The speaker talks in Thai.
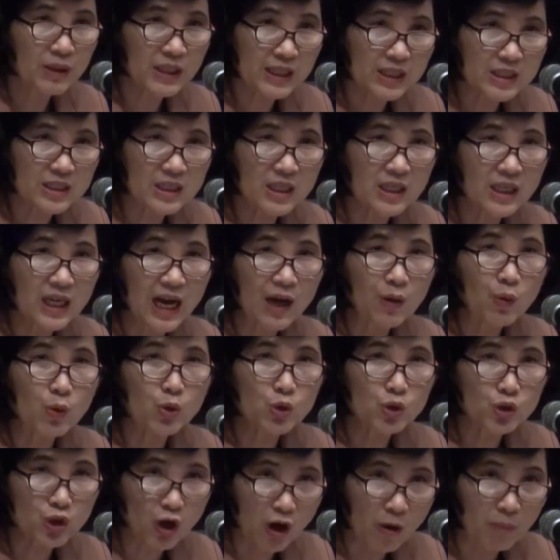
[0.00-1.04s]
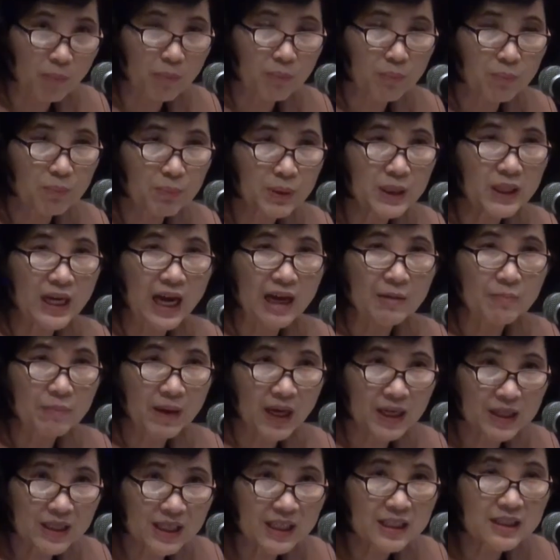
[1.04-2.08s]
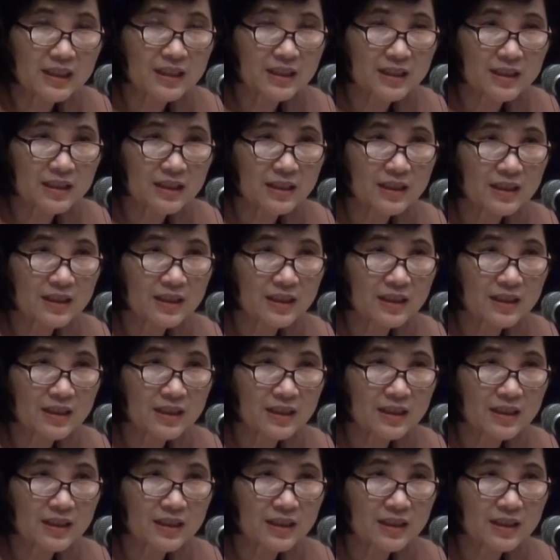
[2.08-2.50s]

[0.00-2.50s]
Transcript: ผลิตสินค้า โอ ท็อป เพื่อการพาณิชย์